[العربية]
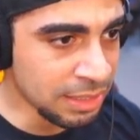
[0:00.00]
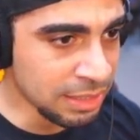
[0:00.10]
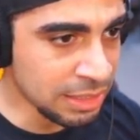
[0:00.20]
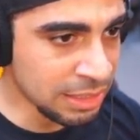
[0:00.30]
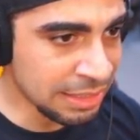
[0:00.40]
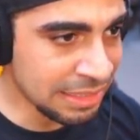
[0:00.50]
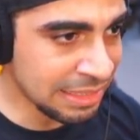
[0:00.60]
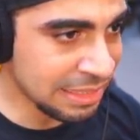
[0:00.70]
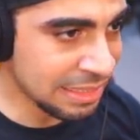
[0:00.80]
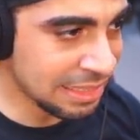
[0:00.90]

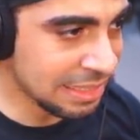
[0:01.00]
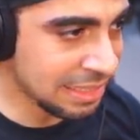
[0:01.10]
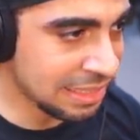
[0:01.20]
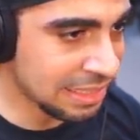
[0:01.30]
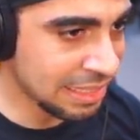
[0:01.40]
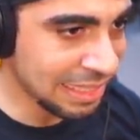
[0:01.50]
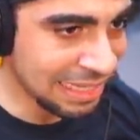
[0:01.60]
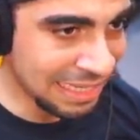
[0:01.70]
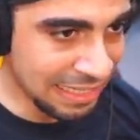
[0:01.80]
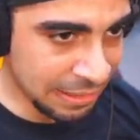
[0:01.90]
ايه
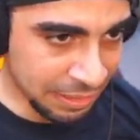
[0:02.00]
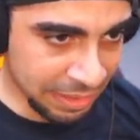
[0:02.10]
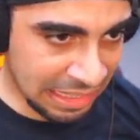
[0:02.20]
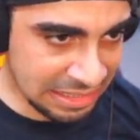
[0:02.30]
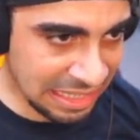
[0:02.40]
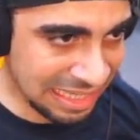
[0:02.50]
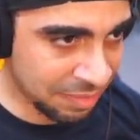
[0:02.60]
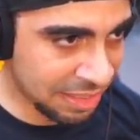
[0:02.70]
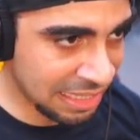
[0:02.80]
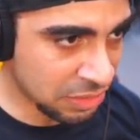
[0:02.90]
راح استخدم
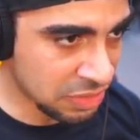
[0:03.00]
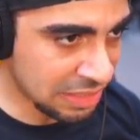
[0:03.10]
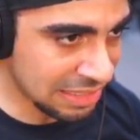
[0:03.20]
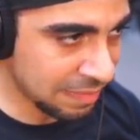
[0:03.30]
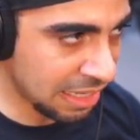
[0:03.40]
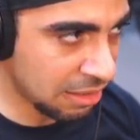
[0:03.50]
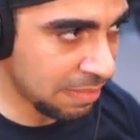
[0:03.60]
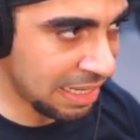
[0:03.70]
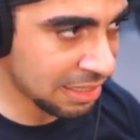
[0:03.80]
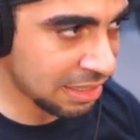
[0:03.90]
النايتروس احتمال
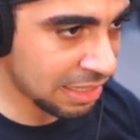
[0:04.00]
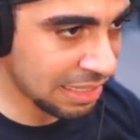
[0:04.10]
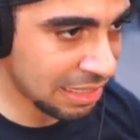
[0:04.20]
مع الطريق